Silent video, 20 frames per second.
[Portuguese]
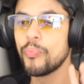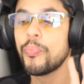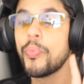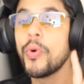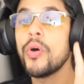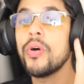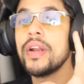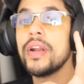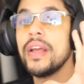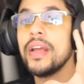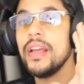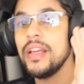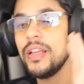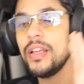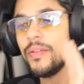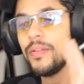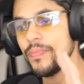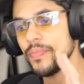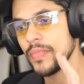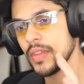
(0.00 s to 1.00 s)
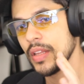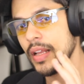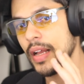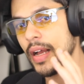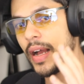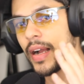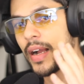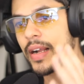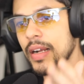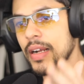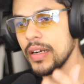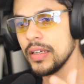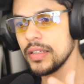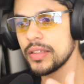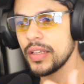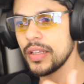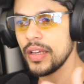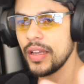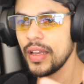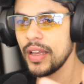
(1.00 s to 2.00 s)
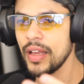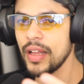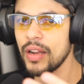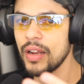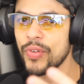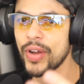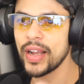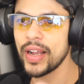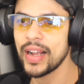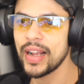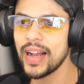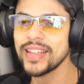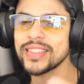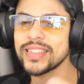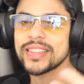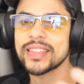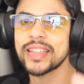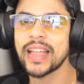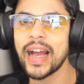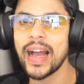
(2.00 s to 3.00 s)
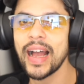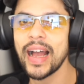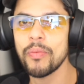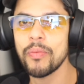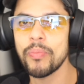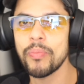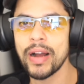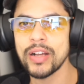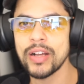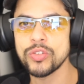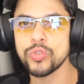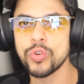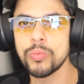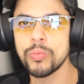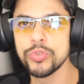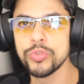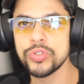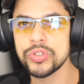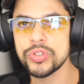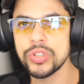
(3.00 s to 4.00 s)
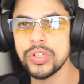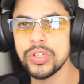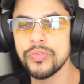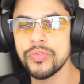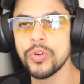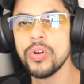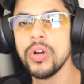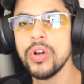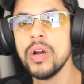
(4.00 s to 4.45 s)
Porém, a Cutter ela vai gastar mais combustível